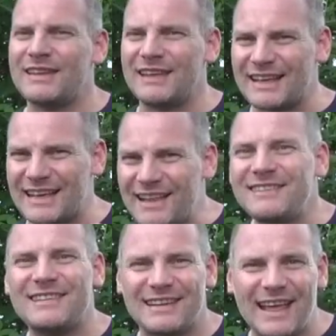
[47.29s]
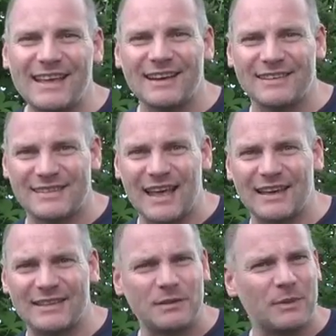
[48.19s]
Eine ganz leckere
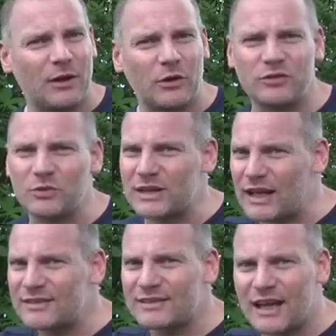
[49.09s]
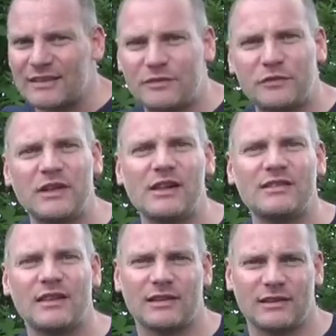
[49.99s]
Sache, die man auch zu ganz, ganz vielen
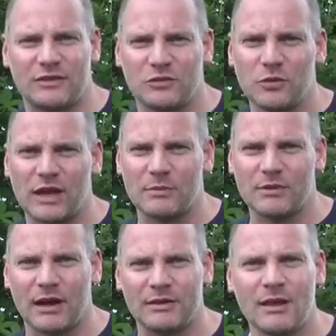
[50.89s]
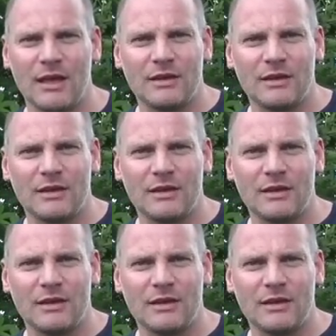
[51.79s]
Sachen dazugeben kann,